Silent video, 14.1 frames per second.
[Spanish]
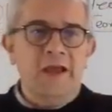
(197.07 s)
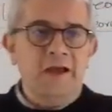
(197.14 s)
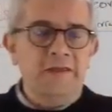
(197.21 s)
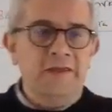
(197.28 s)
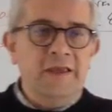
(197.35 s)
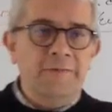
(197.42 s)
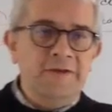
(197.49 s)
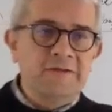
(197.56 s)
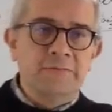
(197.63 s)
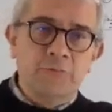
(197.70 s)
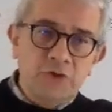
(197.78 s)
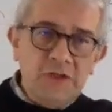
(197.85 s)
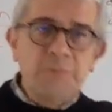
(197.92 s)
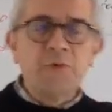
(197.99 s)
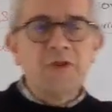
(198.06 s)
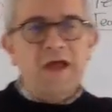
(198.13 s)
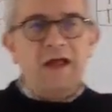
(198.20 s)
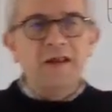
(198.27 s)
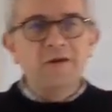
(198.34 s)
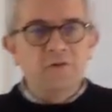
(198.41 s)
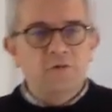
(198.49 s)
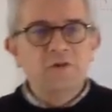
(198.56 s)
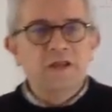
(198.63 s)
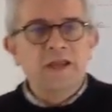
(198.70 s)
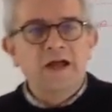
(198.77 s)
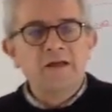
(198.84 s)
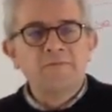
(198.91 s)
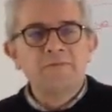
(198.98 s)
a, veces muy tipo ideal ¿no? de, la,